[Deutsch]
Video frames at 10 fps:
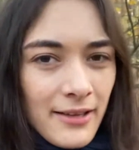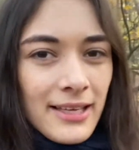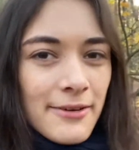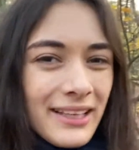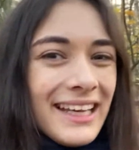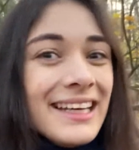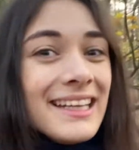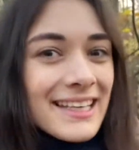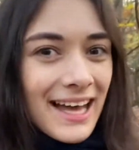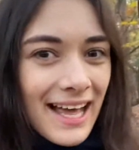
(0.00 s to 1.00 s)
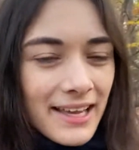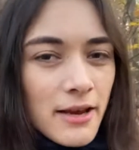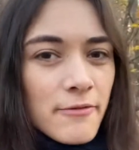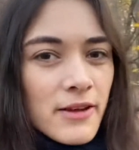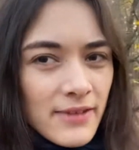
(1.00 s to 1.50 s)
Äh, in ihre
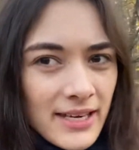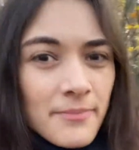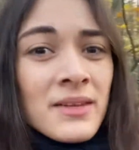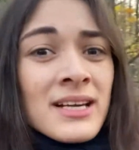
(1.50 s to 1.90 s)
eigenen vier Wände.